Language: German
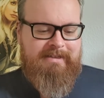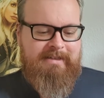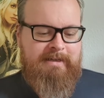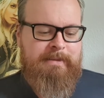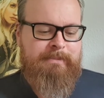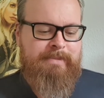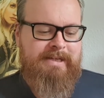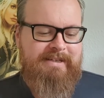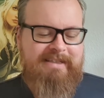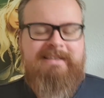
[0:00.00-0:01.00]
Ähm,
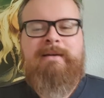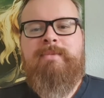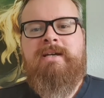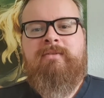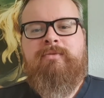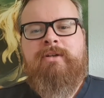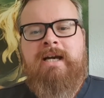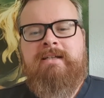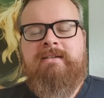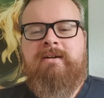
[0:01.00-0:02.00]
ich habe mir ja von
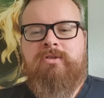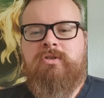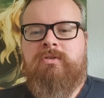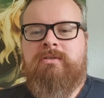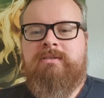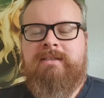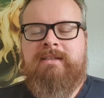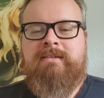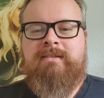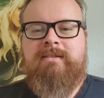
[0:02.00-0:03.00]
einigen auch schon
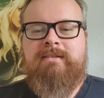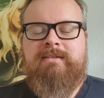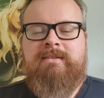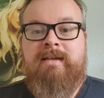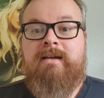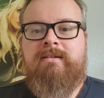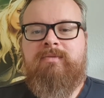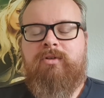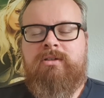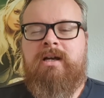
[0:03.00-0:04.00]
den, äh, die
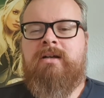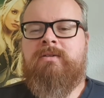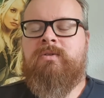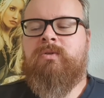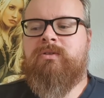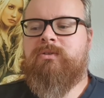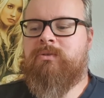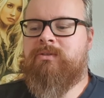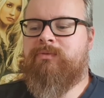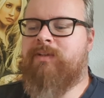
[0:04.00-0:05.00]
Tech-Antworten angeguckt
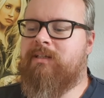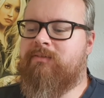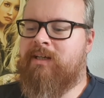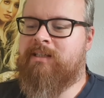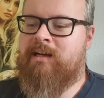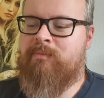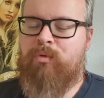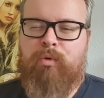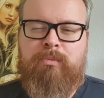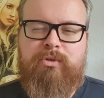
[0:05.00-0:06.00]
und viele waren ja am
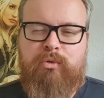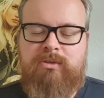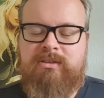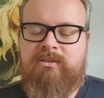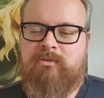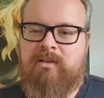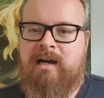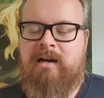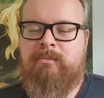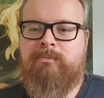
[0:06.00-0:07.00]
Rumdrucksen und
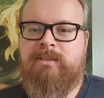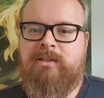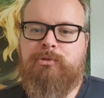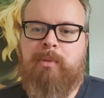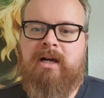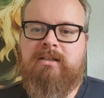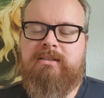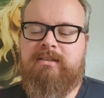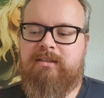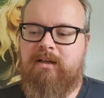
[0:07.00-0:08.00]
kamen mit der Sprache
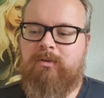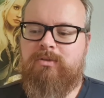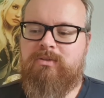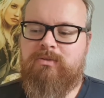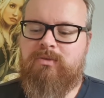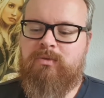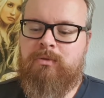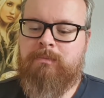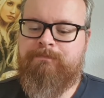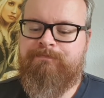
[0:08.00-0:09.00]
nicht raus und so.